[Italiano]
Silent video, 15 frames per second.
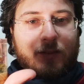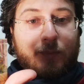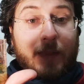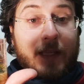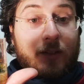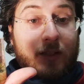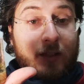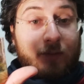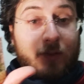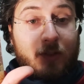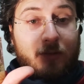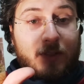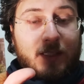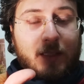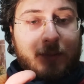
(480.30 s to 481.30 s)
Spero che il
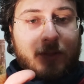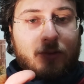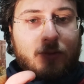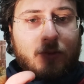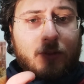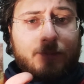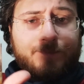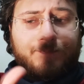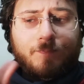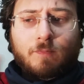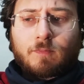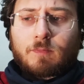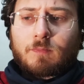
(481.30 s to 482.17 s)
video vi sia piaciuto.